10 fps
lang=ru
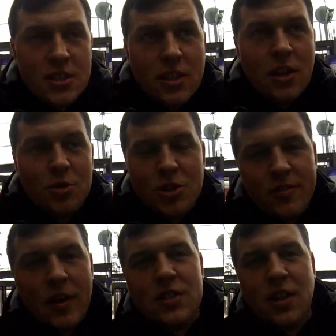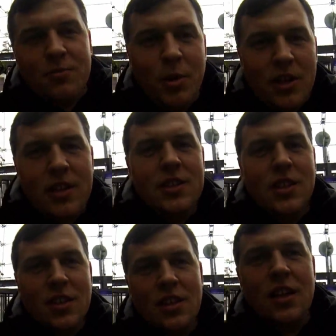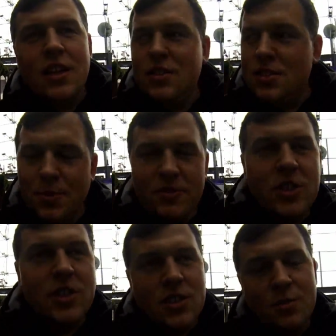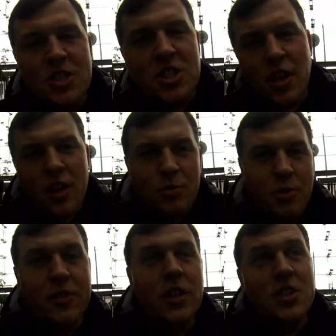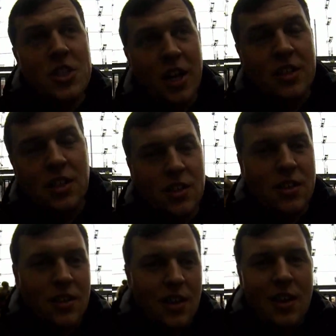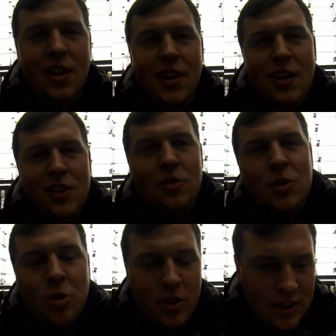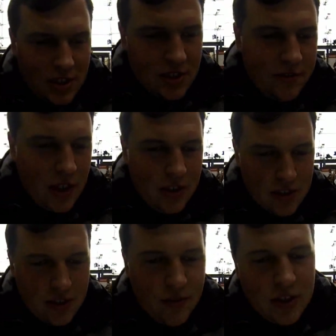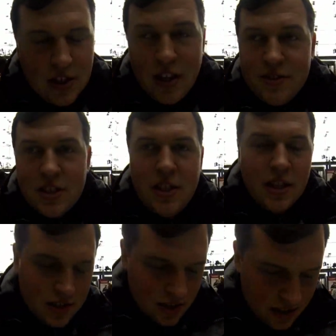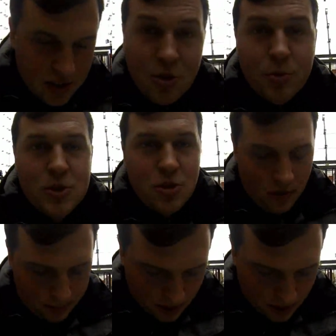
железнодорожный вокзал в Берлине – это такая несбывшаяся мечта любого дончанина. Но вот только если в Донецком вокзале всегда казалось, что пустого